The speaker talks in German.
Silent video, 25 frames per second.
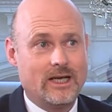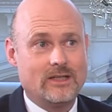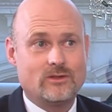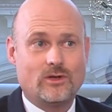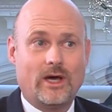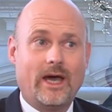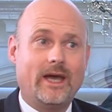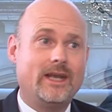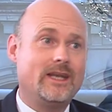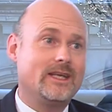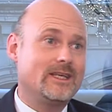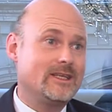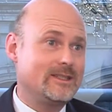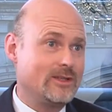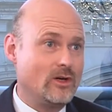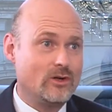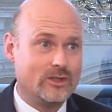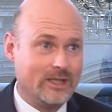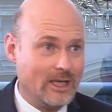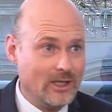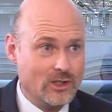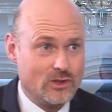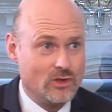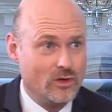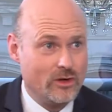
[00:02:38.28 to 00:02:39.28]
Also eigentlich ist auch
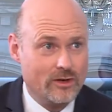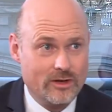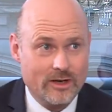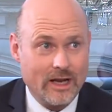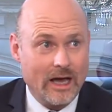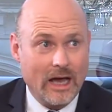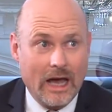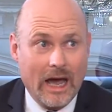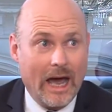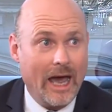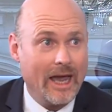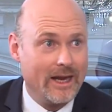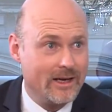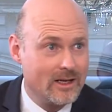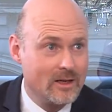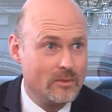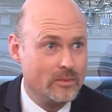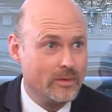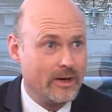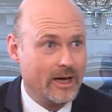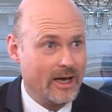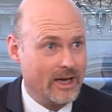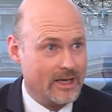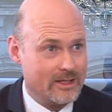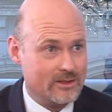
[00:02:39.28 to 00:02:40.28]
das schon
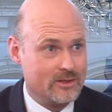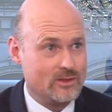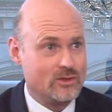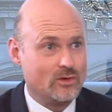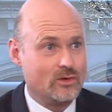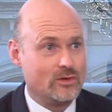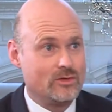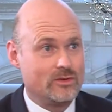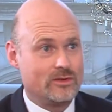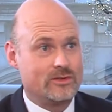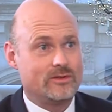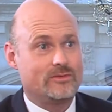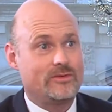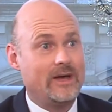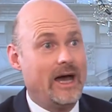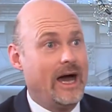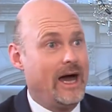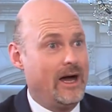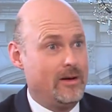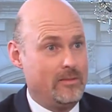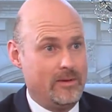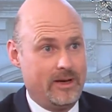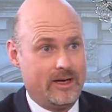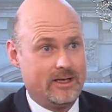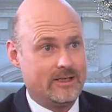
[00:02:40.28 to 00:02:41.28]
eingepreist und
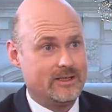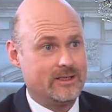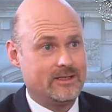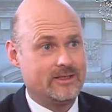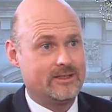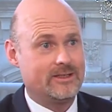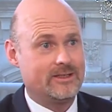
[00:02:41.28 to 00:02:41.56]
verarbeitet.